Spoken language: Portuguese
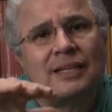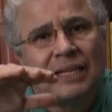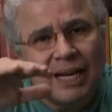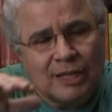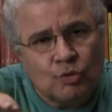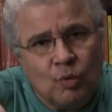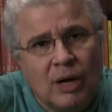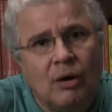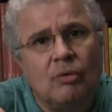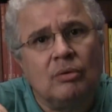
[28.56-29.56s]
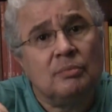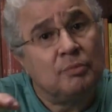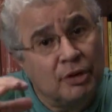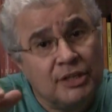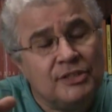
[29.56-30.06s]
gradual,
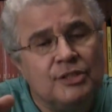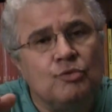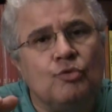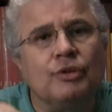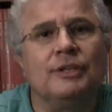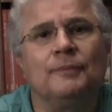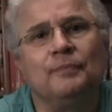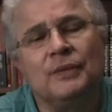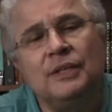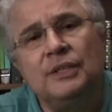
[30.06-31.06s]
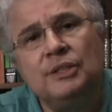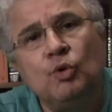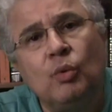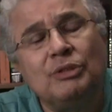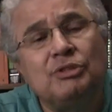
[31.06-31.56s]
porém segura,
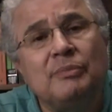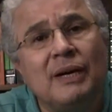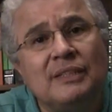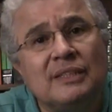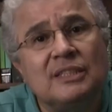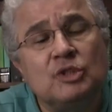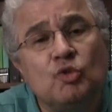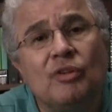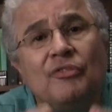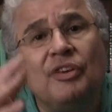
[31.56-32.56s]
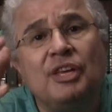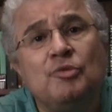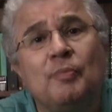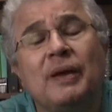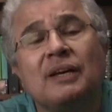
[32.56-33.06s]
enquanto que Marina Silva
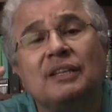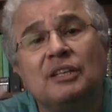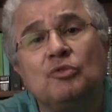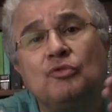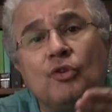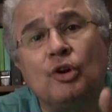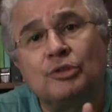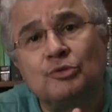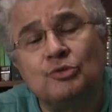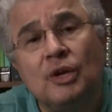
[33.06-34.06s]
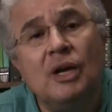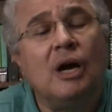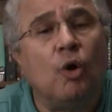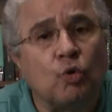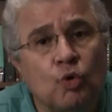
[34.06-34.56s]
veio perdendo votos
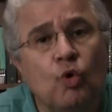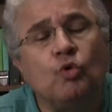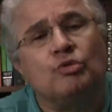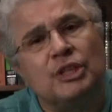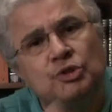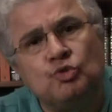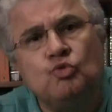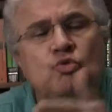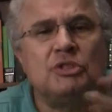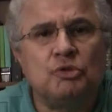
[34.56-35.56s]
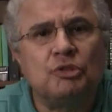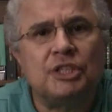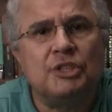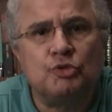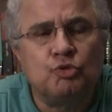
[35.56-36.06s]
ao longo das duas ou
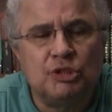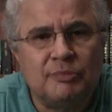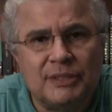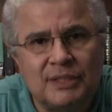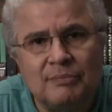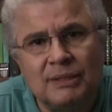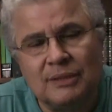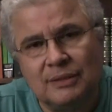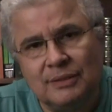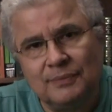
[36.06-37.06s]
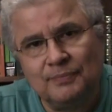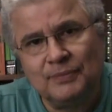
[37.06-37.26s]
três últimas semanas.